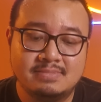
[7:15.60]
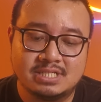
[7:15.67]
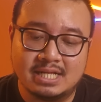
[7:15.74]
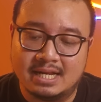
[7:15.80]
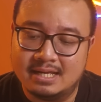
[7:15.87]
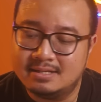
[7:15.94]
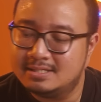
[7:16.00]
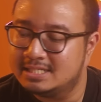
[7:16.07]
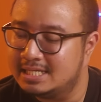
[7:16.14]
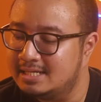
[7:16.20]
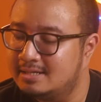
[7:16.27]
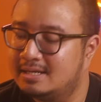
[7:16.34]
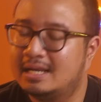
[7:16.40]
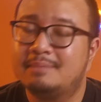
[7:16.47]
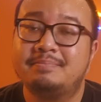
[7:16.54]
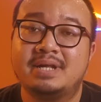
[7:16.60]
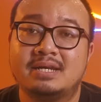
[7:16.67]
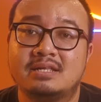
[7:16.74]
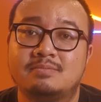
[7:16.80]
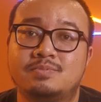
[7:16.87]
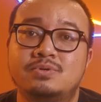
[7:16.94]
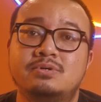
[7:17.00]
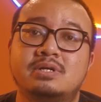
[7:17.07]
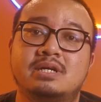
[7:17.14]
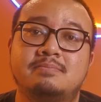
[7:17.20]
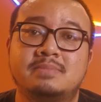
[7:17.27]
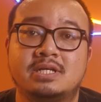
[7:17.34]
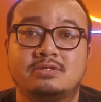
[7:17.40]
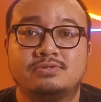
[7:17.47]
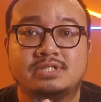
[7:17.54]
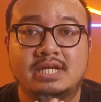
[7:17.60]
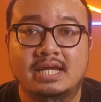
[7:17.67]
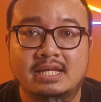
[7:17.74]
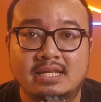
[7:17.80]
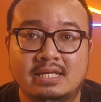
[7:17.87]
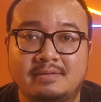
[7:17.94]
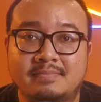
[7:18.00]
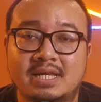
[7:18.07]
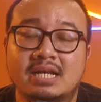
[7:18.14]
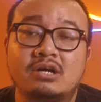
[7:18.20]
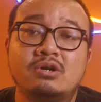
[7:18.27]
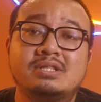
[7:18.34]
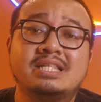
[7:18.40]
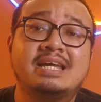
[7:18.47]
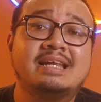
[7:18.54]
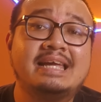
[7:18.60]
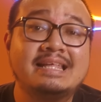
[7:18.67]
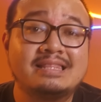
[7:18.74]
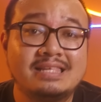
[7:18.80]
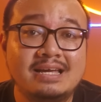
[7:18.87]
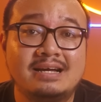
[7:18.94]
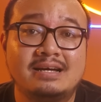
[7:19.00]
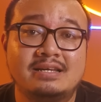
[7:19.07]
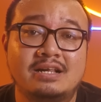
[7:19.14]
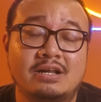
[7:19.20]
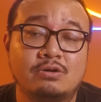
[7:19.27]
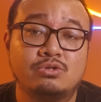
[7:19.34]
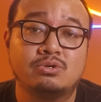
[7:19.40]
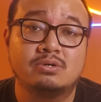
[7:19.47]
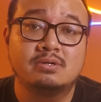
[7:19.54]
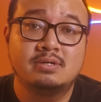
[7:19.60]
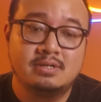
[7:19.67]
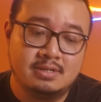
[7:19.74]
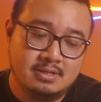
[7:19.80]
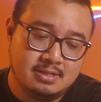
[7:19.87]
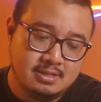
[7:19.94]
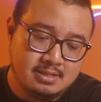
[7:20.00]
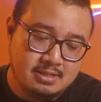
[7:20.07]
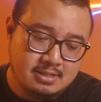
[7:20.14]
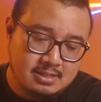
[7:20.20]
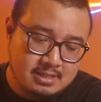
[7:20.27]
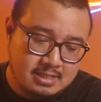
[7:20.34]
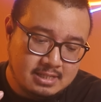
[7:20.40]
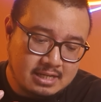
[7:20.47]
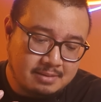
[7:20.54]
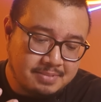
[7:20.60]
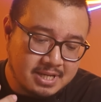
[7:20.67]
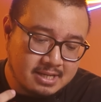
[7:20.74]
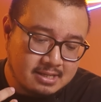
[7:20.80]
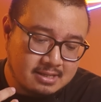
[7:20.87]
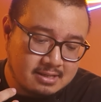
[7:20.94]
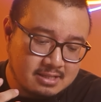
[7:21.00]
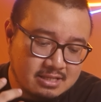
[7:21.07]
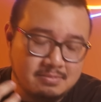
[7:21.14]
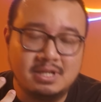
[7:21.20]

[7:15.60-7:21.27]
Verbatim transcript: misalnya si 8600G ini. Dan kalau targetnya adalah untuk apa ya? Kita